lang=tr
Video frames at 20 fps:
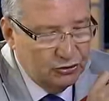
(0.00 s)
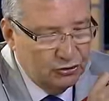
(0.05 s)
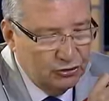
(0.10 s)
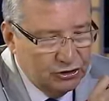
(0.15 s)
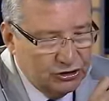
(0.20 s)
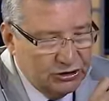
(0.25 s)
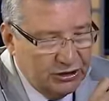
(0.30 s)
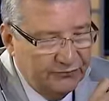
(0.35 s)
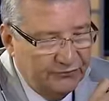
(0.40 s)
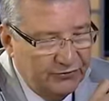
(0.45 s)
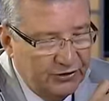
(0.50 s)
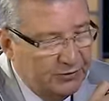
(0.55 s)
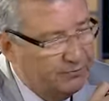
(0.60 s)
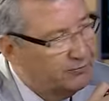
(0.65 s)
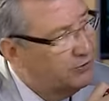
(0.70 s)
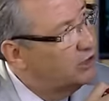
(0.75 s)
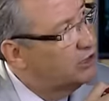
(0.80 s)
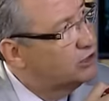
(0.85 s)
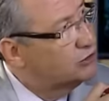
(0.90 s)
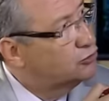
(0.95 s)
diyoruz ki
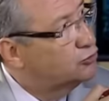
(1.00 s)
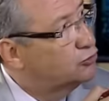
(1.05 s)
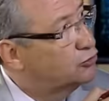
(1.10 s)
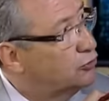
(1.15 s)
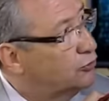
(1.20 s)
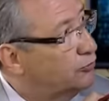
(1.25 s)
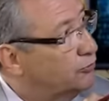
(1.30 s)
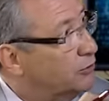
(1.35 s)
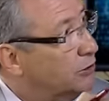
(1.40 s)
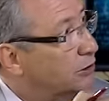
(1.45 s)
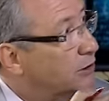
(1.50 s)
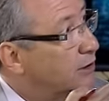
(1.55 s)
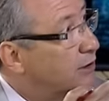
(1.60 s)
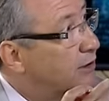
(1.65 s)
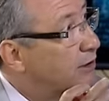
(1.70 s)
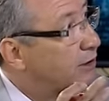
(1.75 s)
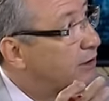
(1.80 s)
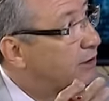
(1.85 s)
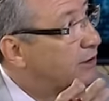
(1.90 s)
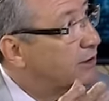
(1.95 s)
Flip Classroom
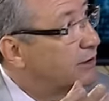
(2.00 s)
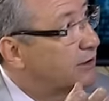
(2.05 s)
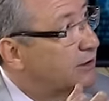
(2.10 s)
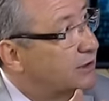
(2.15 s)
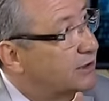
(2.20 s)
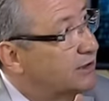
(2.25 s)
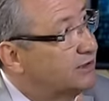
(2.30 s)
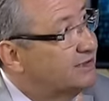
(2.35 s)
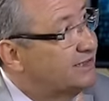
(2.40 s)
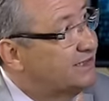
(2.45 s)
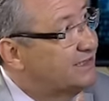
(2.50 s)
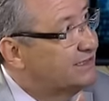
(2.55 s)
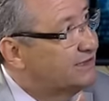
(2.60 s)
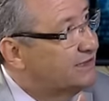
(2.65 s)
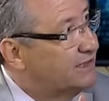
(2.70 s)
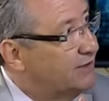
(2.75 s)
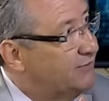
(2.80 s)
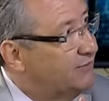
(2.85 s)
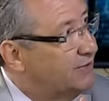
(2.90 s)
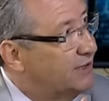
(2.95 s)
e,
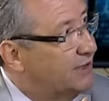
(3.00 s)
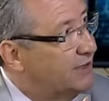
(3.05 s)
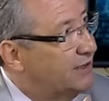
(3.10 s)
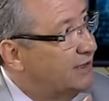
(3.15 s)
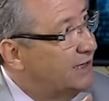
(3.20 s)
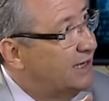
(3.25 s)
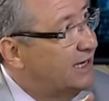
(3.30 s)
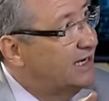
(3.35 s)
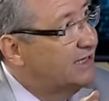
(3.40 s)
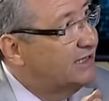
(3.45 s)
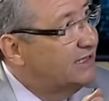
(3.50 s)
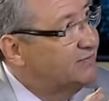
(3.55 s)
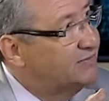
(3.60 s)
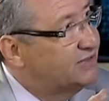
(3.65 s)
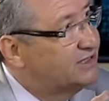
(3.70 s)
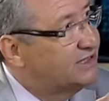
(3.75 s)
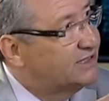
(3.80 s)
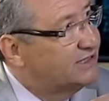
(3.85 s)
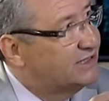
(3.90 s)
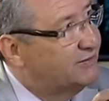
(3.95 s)
sistemi, eğitim
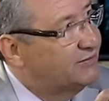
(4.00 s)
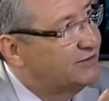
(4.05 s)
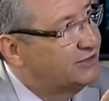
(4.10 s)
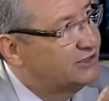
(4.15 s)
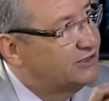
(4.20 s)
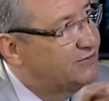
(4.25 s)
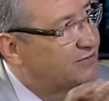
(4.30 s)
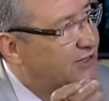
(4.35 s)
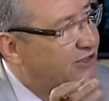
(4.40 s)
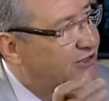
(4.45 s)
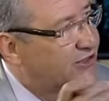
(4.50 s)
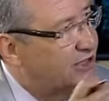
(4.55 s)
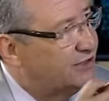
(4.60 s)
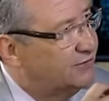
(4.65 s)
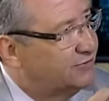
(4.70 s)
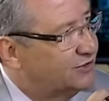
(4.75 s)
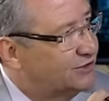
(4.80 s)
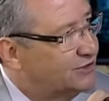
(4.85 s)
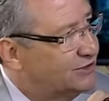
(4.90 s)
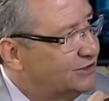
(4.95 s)
sisteminizi bir açar
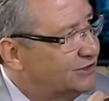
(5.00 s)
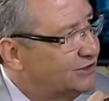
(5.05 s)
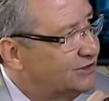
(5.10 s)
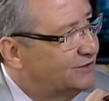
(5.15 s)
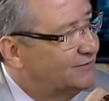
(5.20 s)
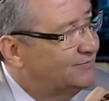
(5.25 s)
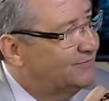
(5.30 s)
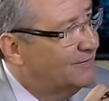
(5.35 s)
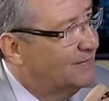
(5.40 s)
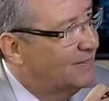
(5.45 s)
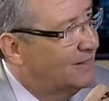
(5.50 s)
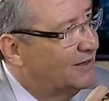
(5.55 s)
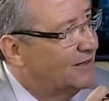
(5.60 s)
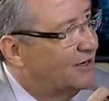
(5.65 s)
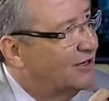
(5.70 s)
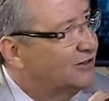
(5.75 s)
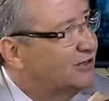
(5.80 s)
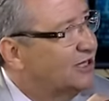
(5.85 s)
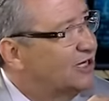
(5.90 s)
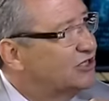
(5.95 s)
mısınız? Tabii.
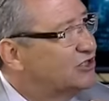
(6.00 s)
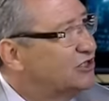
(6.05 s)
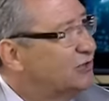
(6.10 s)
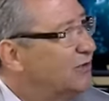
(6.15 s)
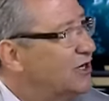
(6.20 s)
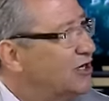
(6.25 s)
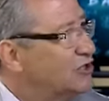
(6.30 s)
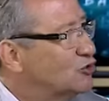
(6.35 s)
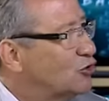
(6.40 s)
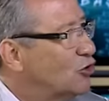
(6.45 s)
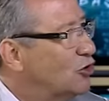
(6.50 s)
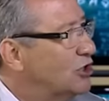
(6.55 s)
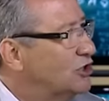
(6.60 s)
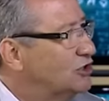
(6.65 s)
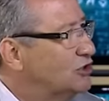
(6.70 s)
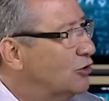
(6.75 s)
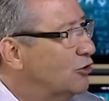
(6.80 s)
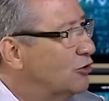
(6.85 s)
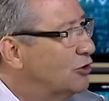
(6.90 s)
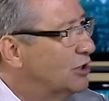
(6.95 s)
Hatta size bazı
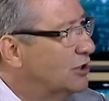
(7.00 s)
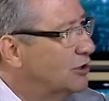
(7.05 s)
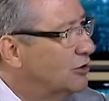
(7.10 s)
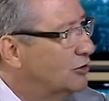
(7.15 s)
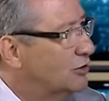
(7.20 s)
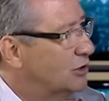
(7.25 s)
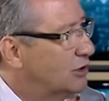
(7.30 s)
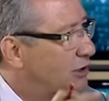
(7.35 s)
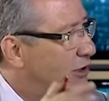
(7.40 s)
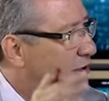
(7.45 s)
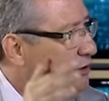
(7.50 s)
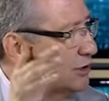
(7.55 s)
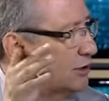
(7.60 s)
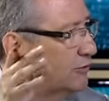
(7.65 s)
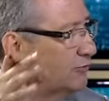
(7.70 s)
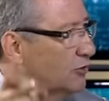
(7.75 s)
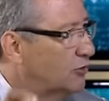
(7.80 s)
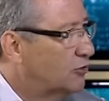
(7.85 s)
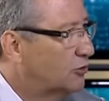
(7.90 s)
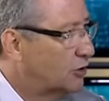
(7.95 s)
kolejler örnek alıyor,
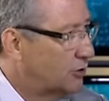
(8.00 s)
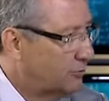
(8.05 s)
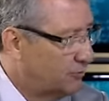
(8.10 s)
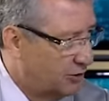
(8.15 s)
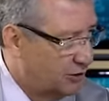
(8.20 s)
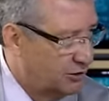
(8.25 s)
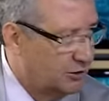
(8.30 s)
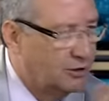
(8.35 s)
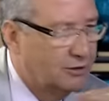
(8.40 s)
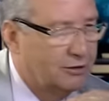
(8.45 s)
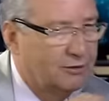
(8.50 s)
ilanlar veriyorlar. Bilin yani.